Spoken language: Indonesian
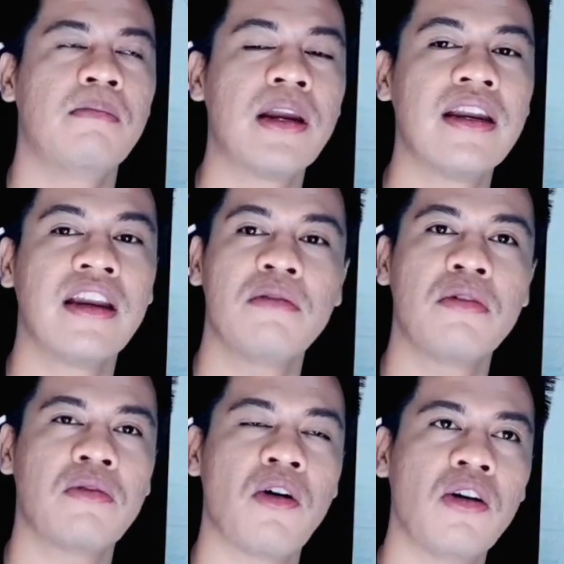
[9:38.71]
berdiri
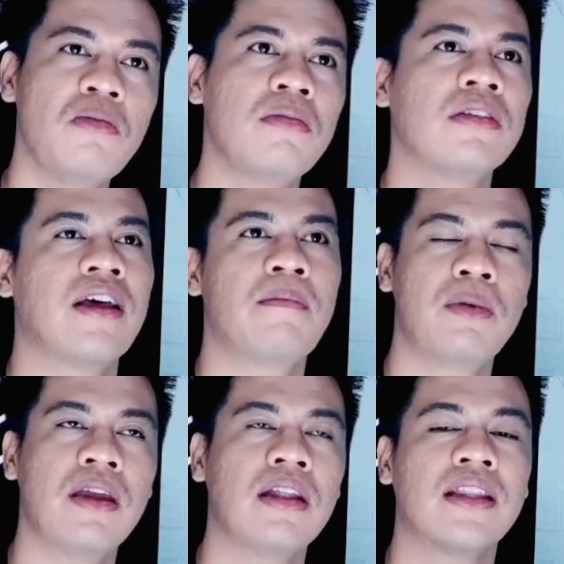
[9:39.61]
bervolume
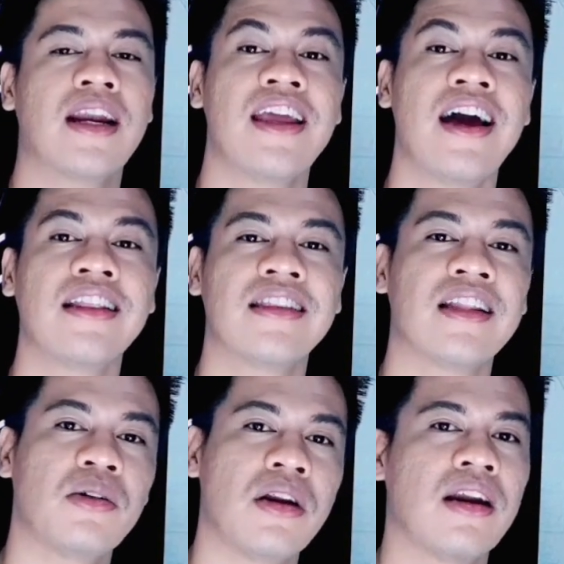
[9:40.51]
tapi terlihat
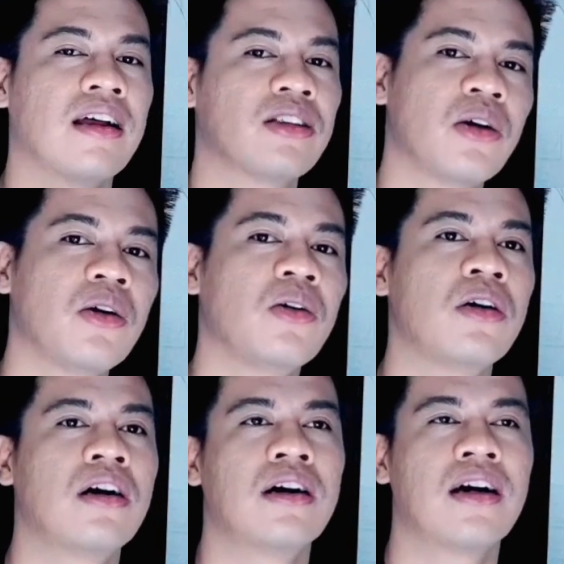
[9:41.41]
natural atau
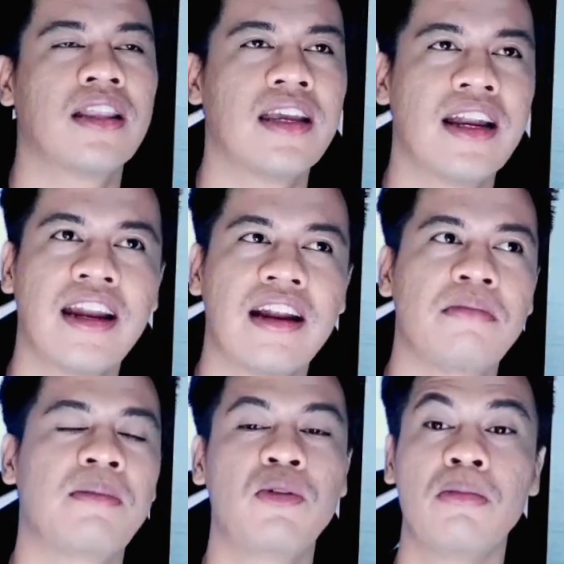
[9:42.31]
ketika
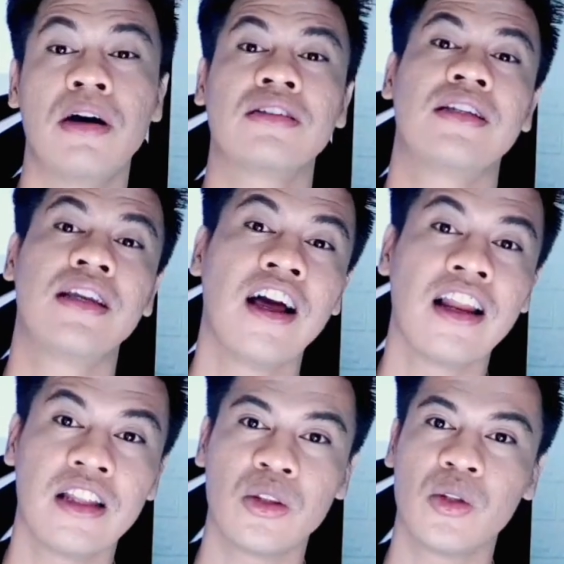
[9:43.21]
diraba pun masih
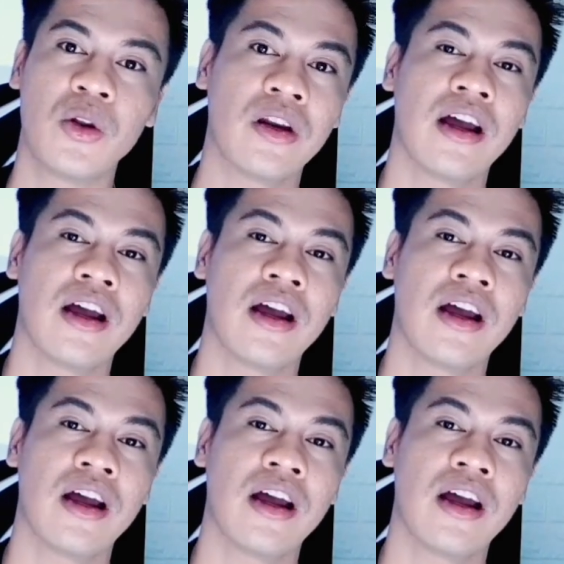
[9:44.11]
lentur